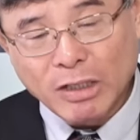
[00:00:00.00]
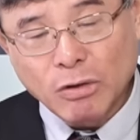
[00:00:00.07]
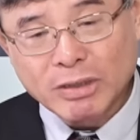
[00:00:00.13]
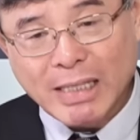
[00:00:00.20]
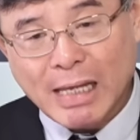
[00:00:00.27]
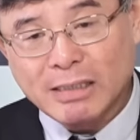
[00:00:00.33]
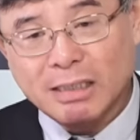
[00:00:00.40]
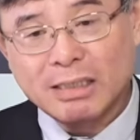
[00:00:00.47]
又
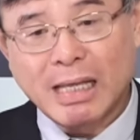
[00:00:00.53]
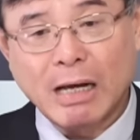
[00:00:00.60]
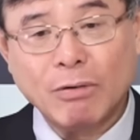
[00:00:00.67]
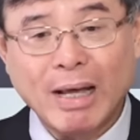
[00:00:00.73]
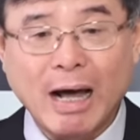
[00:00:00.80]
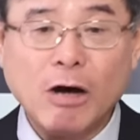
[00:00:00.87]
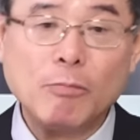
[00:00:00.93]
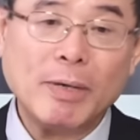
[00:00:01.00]
担心他
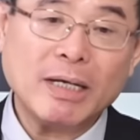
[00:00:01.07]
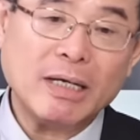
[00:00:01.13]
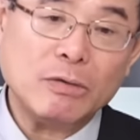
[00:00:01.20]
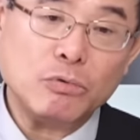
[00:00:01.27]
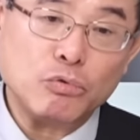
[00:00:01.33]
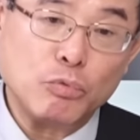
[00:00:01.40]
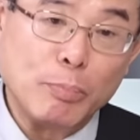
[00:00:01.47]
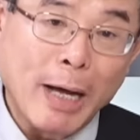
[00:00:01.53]
会傲慢
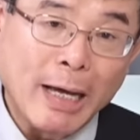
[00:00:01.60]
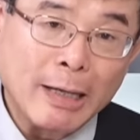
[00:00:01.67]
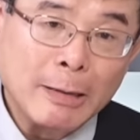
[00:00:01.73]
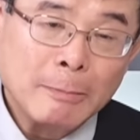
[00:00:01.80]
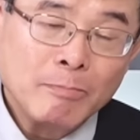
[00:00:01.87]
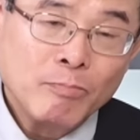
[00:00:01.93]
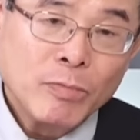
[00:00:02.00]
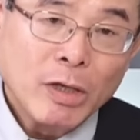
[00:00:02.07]
跟腐败
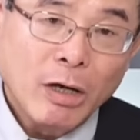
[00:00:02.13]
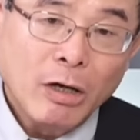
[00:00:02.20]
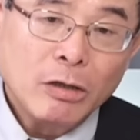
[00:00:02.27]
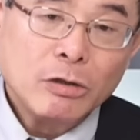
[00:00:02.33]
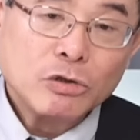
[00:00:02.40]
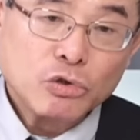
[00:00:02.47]
啊、哦，